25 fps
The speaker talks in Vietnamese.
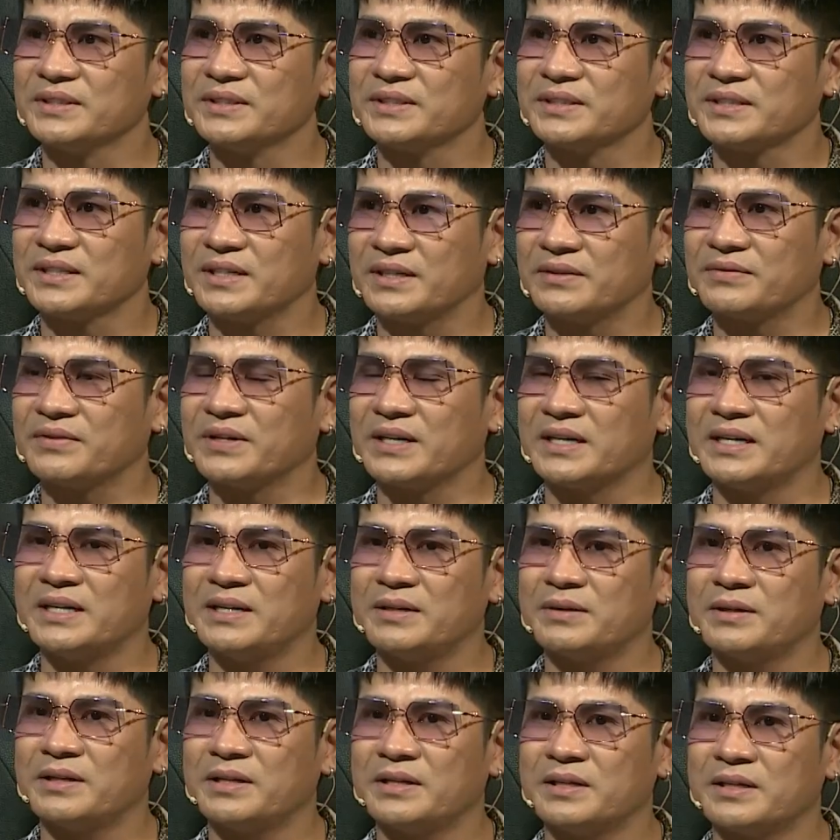yeah. Dạ. à, phải
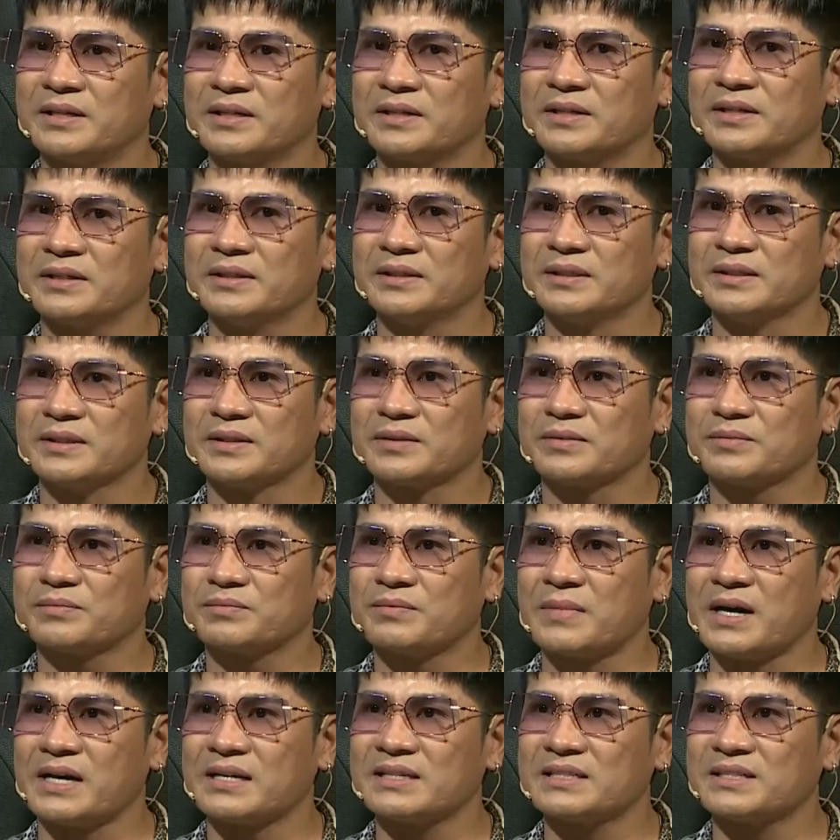đi ờ,
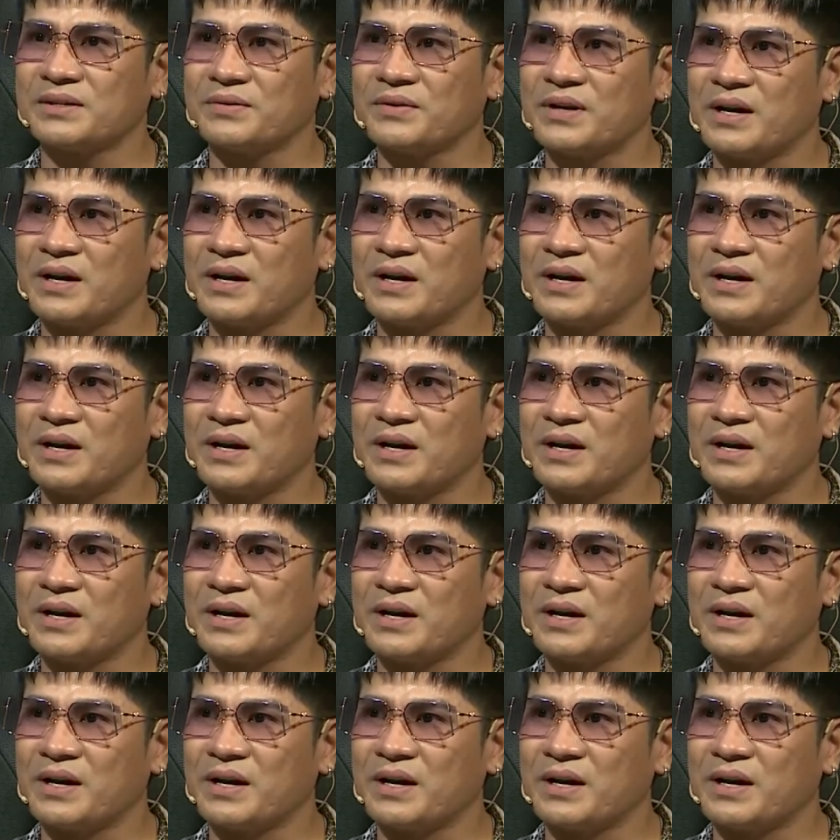bán cháu